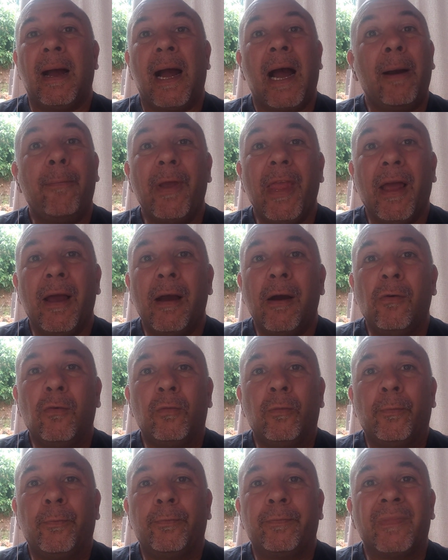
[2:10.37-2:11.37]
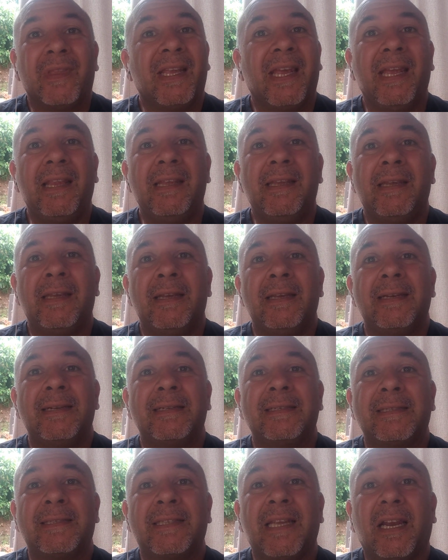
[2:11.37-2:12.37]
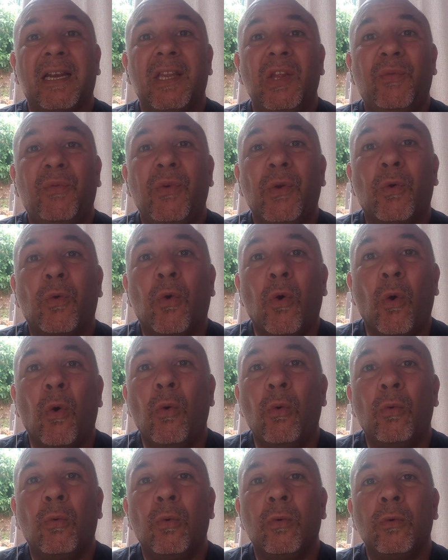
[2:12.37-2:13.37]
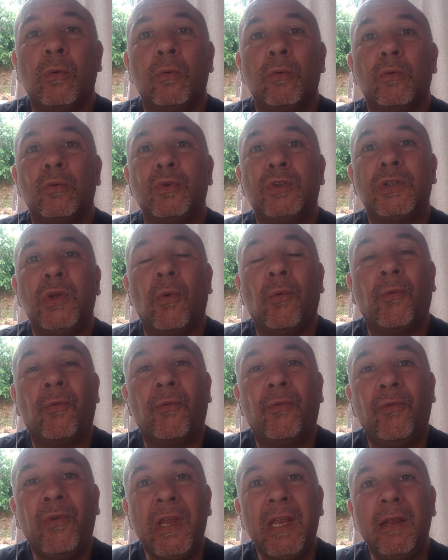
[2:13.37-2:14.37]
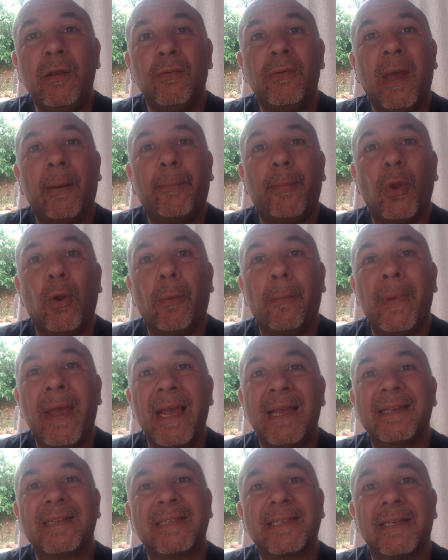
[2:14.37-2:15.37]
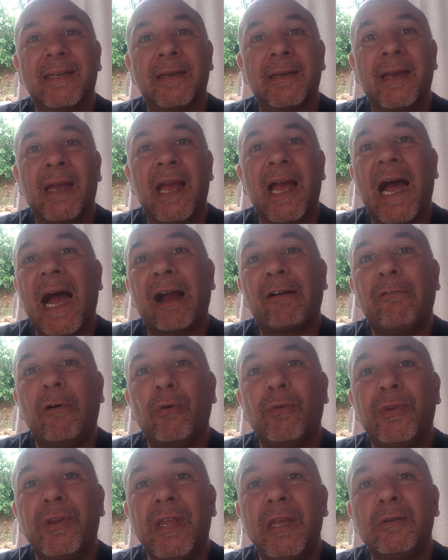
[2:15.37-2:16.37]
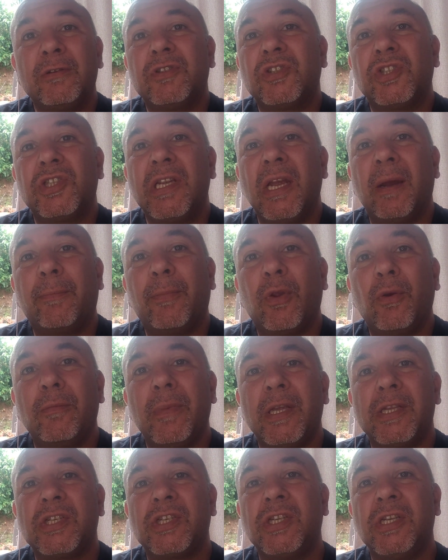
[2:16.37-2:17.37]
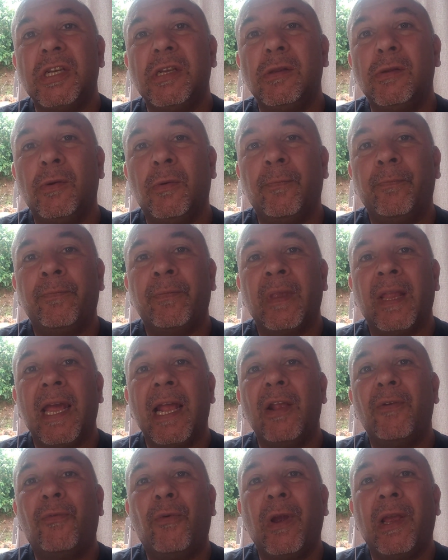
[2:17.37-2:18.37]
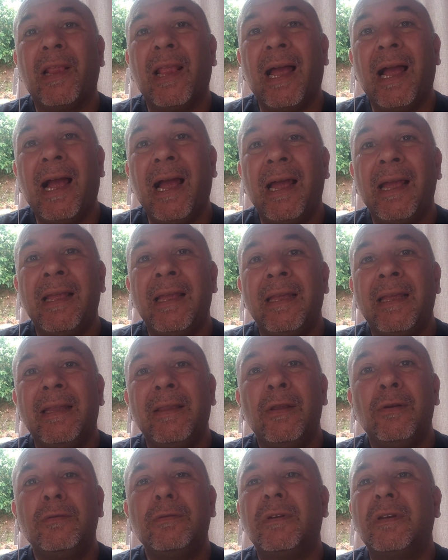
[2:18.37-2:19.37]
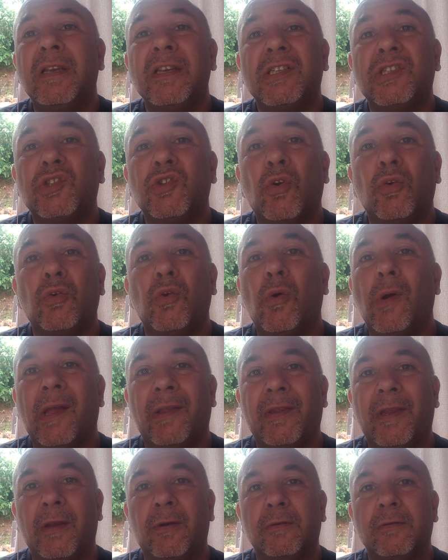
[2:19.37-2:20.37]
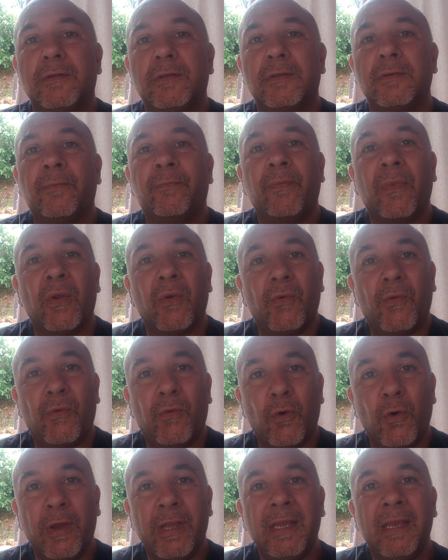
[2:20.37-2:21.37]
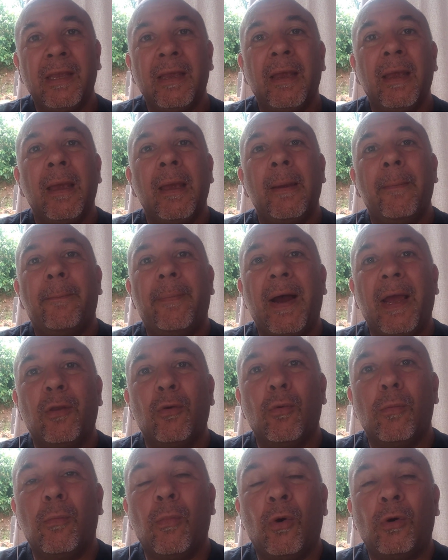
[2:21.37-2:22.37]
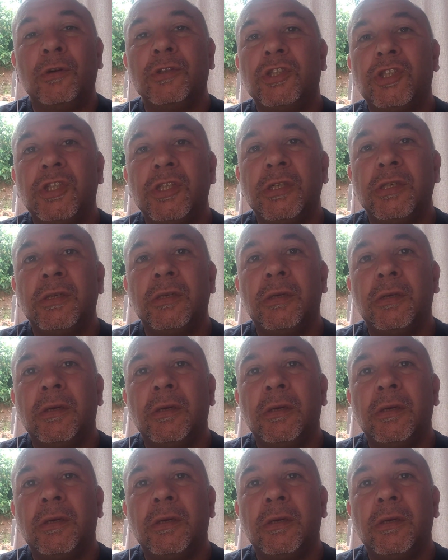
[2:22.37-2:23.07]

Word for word: Abraão, ele sacrificou o seu filho da promessa, a qual Deus tinha prometido. Ele foi lá, não questionou a Deus. Foi para o monte